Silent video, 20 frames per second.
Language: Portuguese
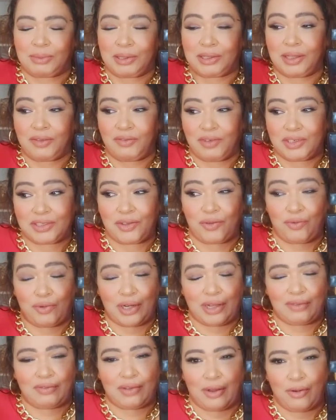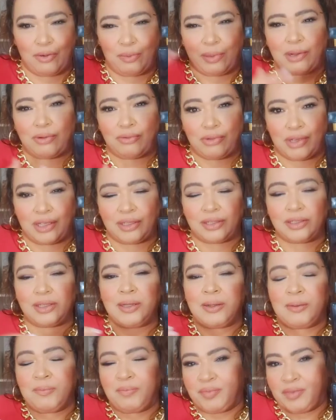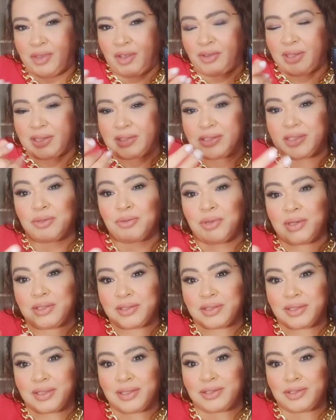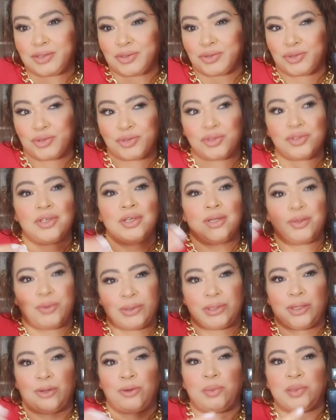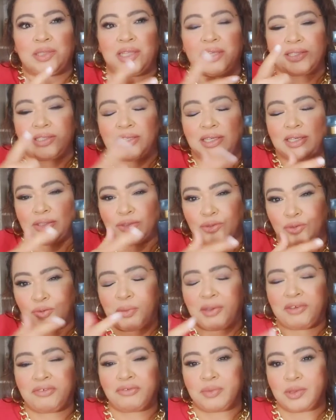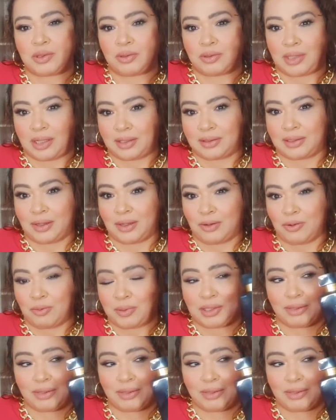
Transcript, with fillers: Que tem vezes que eu vou lavar a roupa com ele e ainda sinto resquícios quando a roupa tá seca do perfume grudado na roupa.